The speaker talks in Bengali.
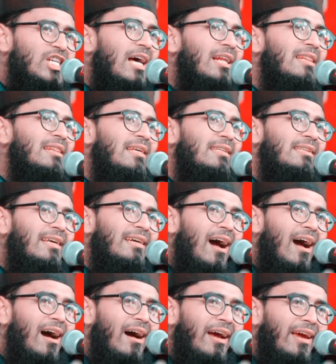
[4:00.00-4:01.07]
শান্তিতে
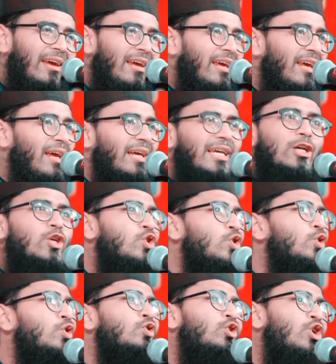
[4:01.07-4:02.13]
খায় কি
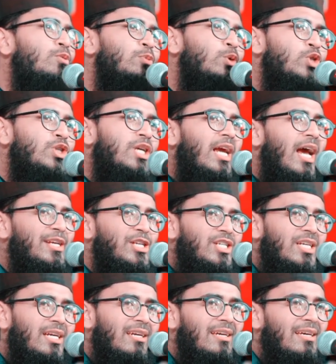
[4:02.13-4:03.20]
সুন্দর মুচকি
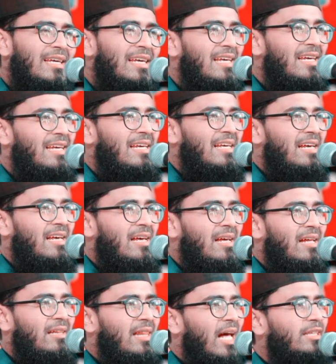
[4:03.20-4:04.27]
হাসি
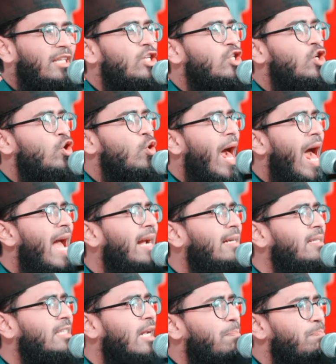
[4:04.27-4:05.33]
তাদের জন্য
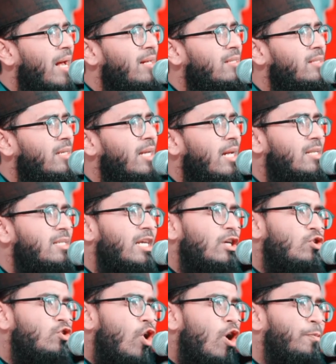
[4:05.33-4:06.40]
একটা মেসেজ আজকে
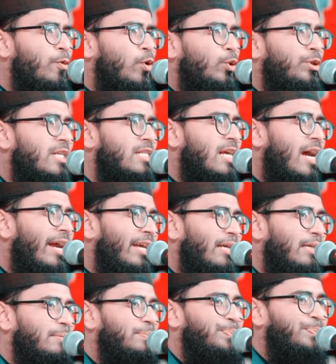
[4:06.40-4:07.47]
ড্রপ করতে চাই
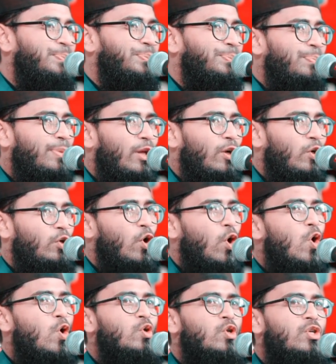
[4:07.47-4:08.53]

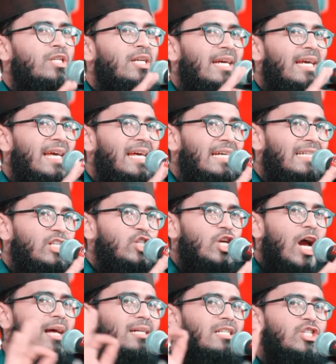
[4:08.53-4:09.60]
ডোন্ট
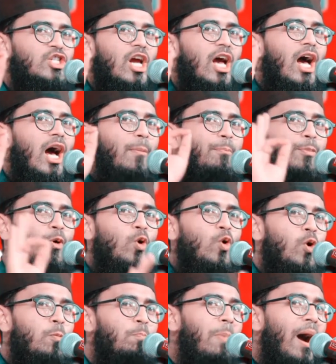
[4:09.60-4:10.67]
জাজ আ
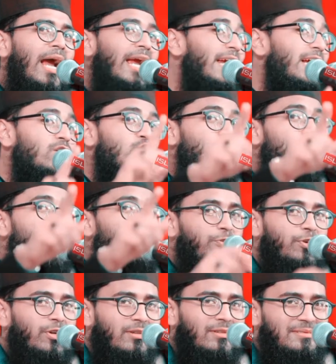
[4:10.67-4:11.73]
বুক বাই ইস
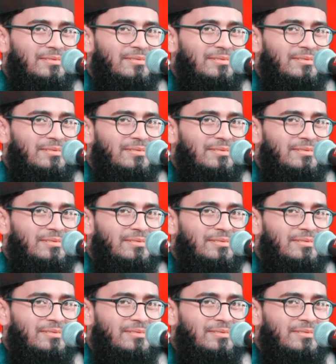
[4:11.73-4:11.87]
কভার